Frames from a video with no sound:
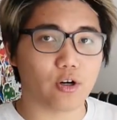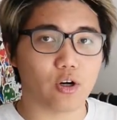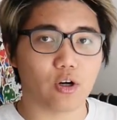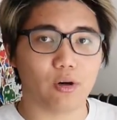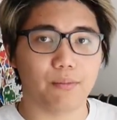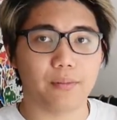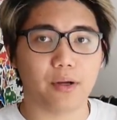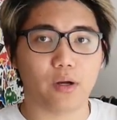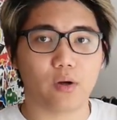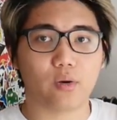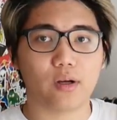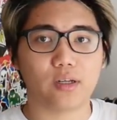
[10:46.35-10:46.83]
vừa rồi
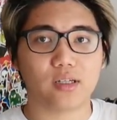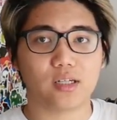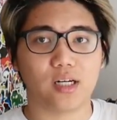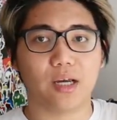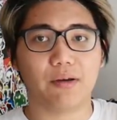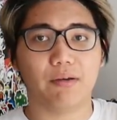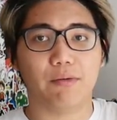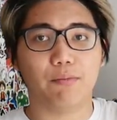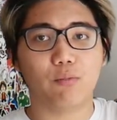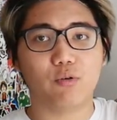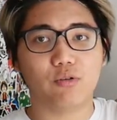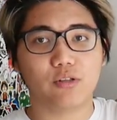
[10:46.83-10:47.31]
mình quay trở
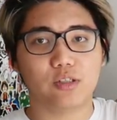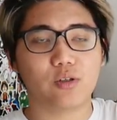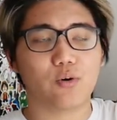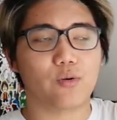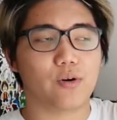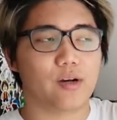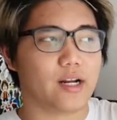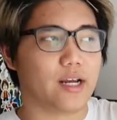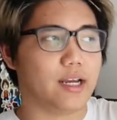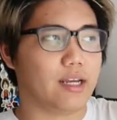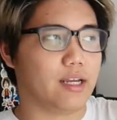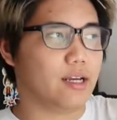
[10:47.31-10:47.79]
lại mua chiếc
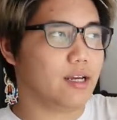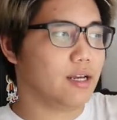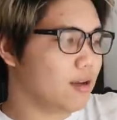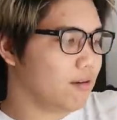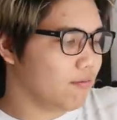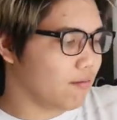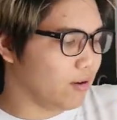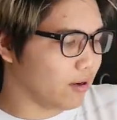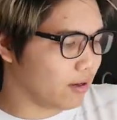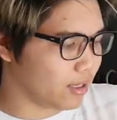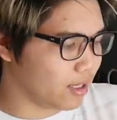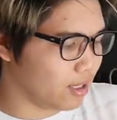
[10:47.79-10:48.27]
quần này
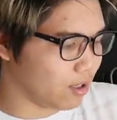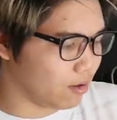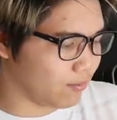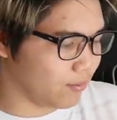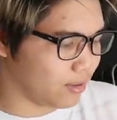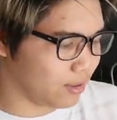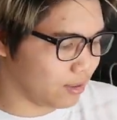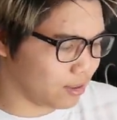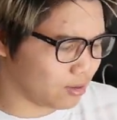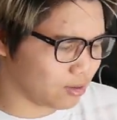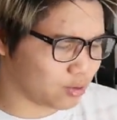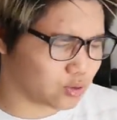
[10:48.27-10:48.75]
và kiểu
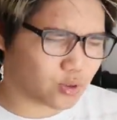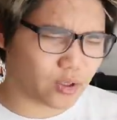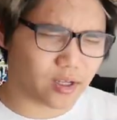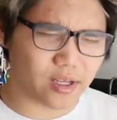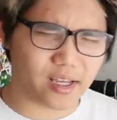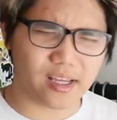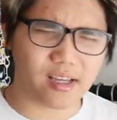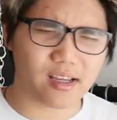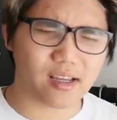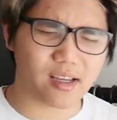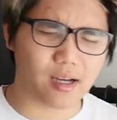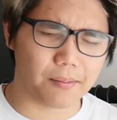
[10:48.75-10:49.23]
mình kiểu suy
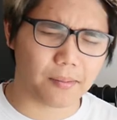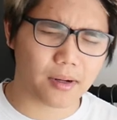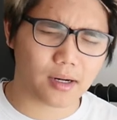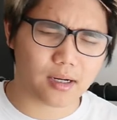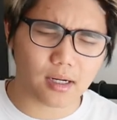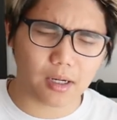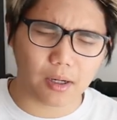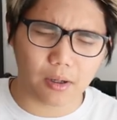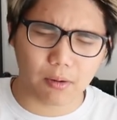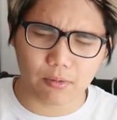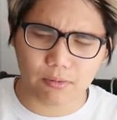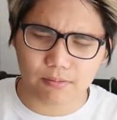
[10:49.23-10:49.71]
nghĩ, kiểu bắt
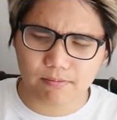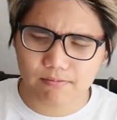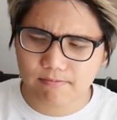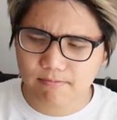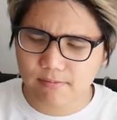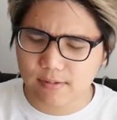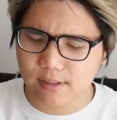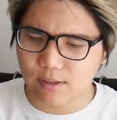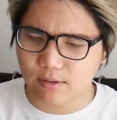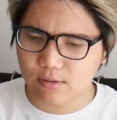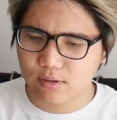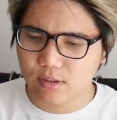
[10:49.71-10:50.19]
đầu
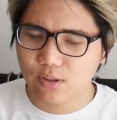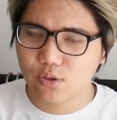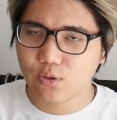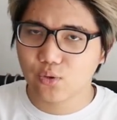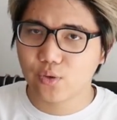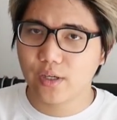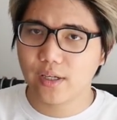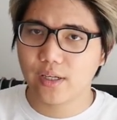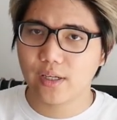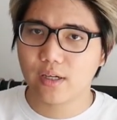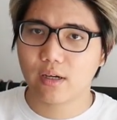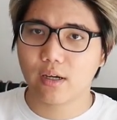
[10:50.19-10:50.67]
kiểu tư
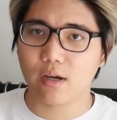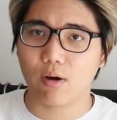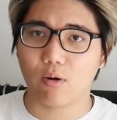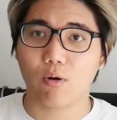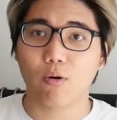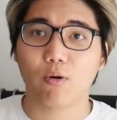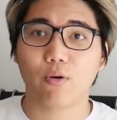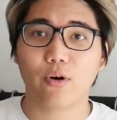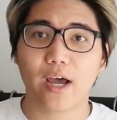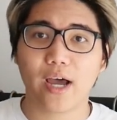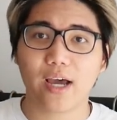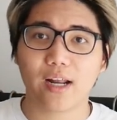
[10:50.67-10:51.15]
duy như kiểu
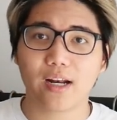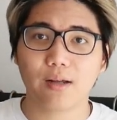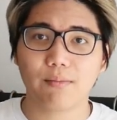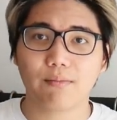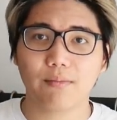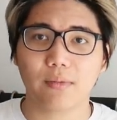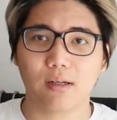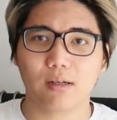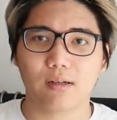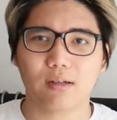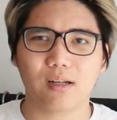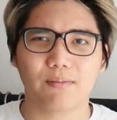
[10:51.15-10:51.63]
Conan ấy,
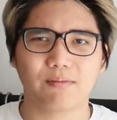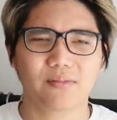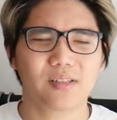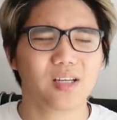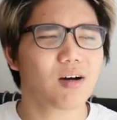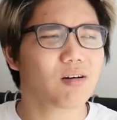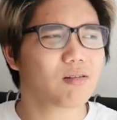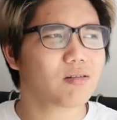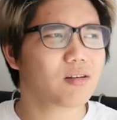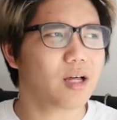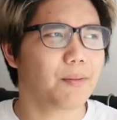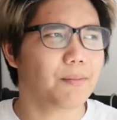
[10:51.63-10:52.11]
mình làm
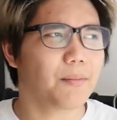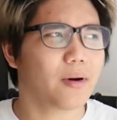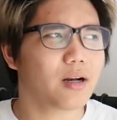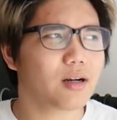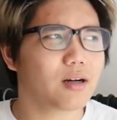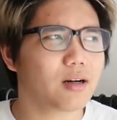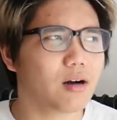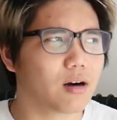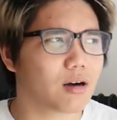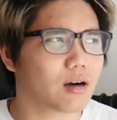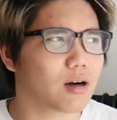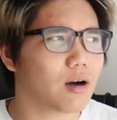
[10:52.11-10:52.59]
sao có thể
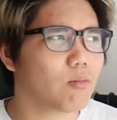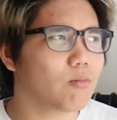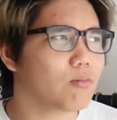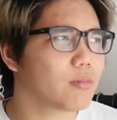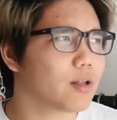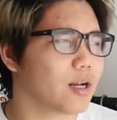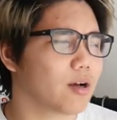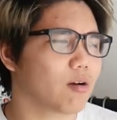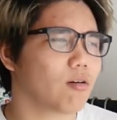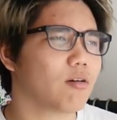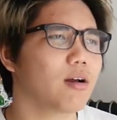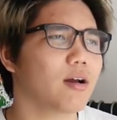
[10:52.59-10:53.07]
mất được, không
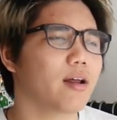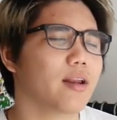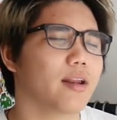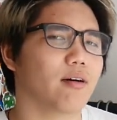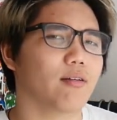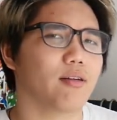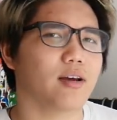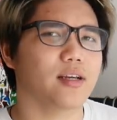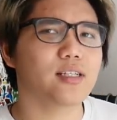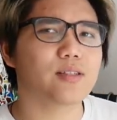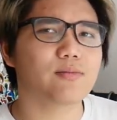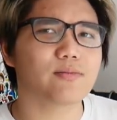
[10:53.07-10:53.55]
thể là có người
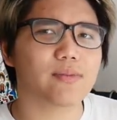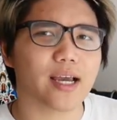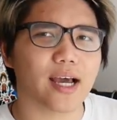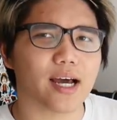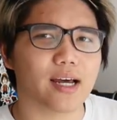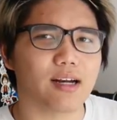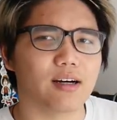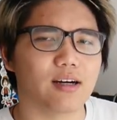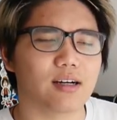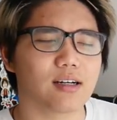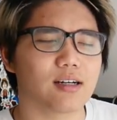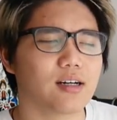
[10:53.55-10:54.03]
nào lấy trong
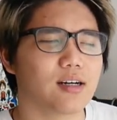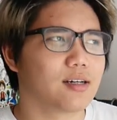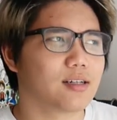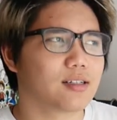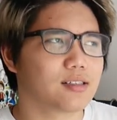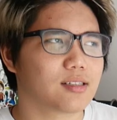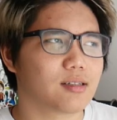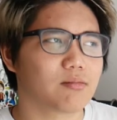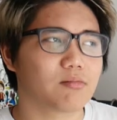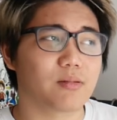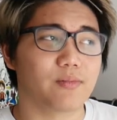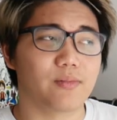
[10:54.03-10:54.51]
nhà được.
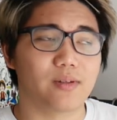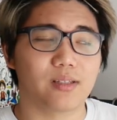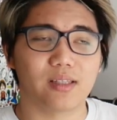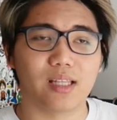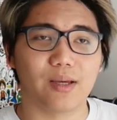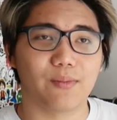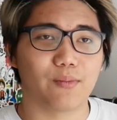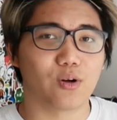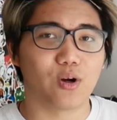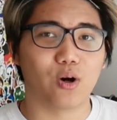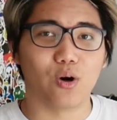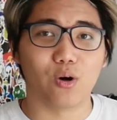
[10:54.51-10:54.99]
Xong rồi mình
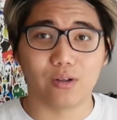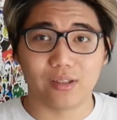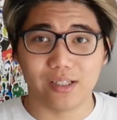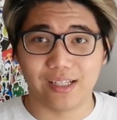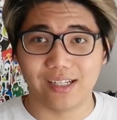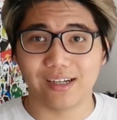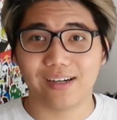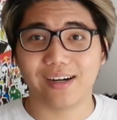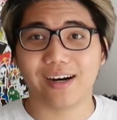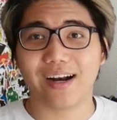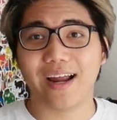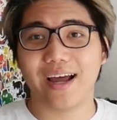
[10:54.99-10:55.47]
tìm một hồi
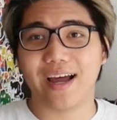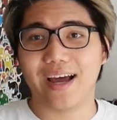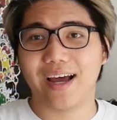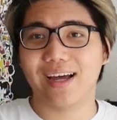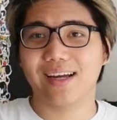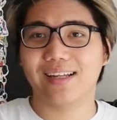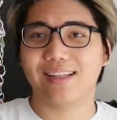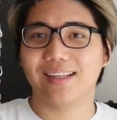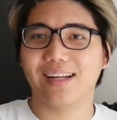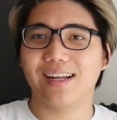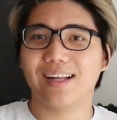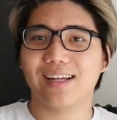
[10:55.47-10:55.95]
thì nó ra,
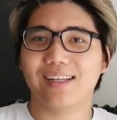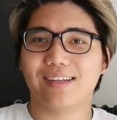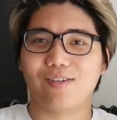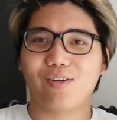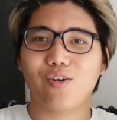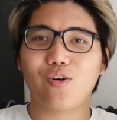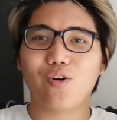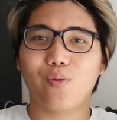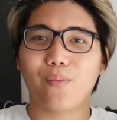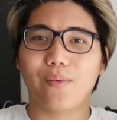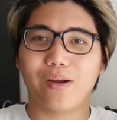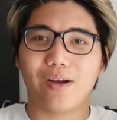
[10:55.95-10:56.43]
thế là
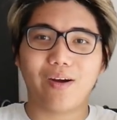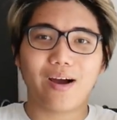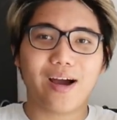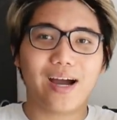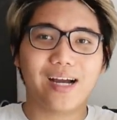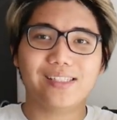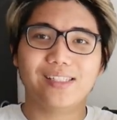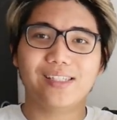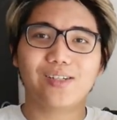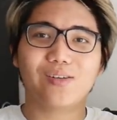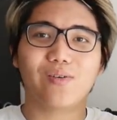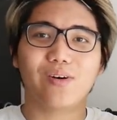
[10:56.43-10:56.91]
cuối cùng mình có
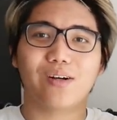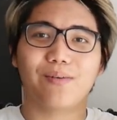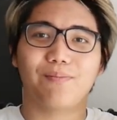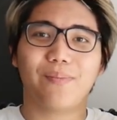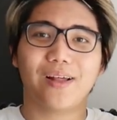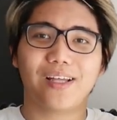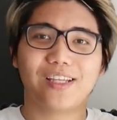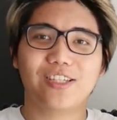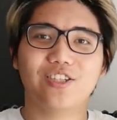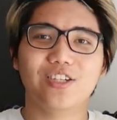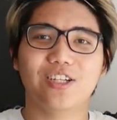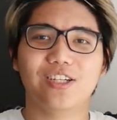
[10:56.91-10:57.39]
hai chiếc quần
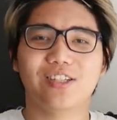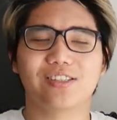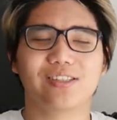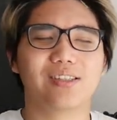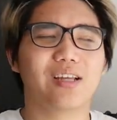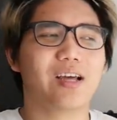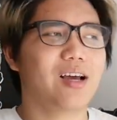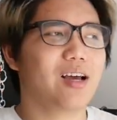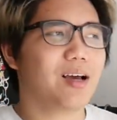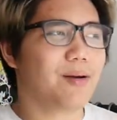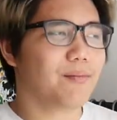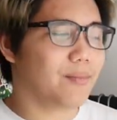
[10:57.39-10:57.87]
black jeans.
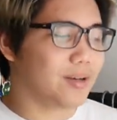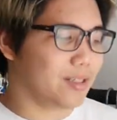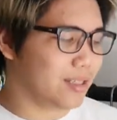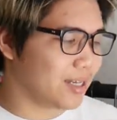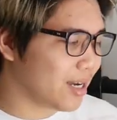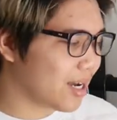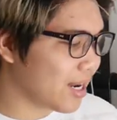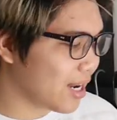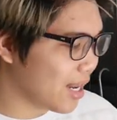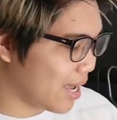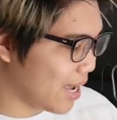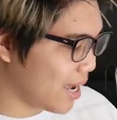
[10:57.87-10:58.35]
Mình
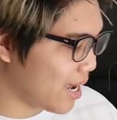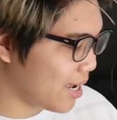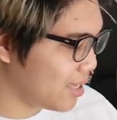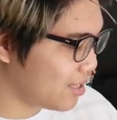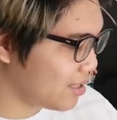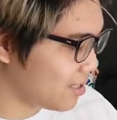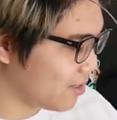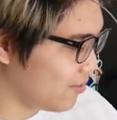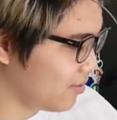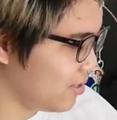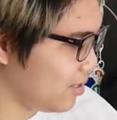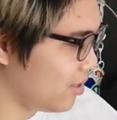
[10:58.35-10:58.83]
thấy khá là hay,
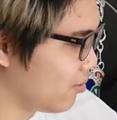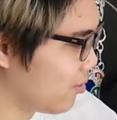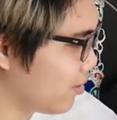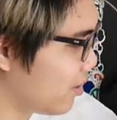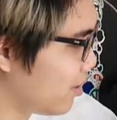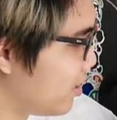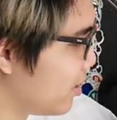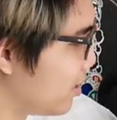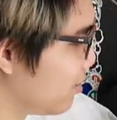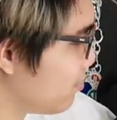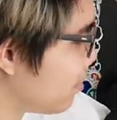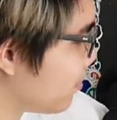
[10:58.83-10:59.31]
tại vì nhiều
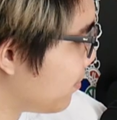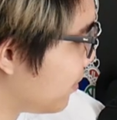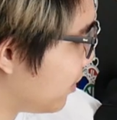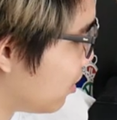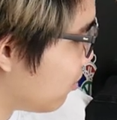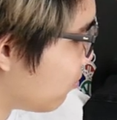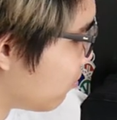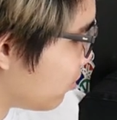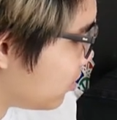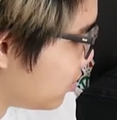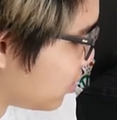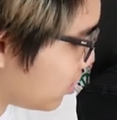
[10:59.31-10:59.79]
khi nếu mà mình
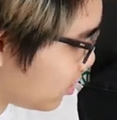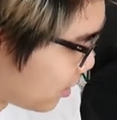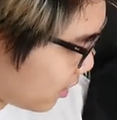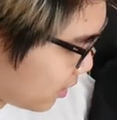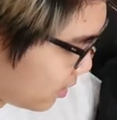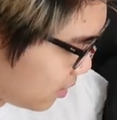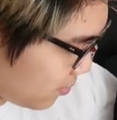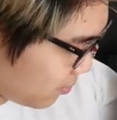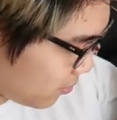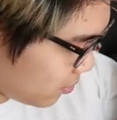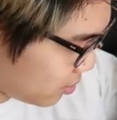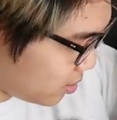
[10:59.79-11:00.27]
không có chiếc
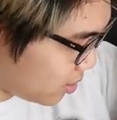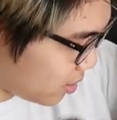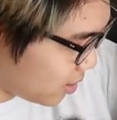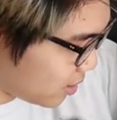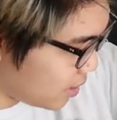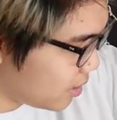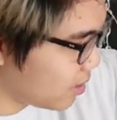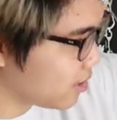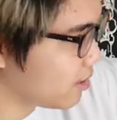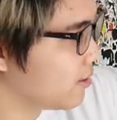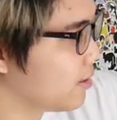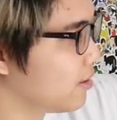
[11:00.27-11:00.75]
này thì mình có chiếc
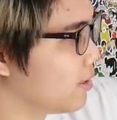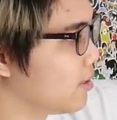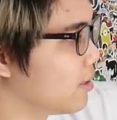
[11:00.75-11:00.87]
kia.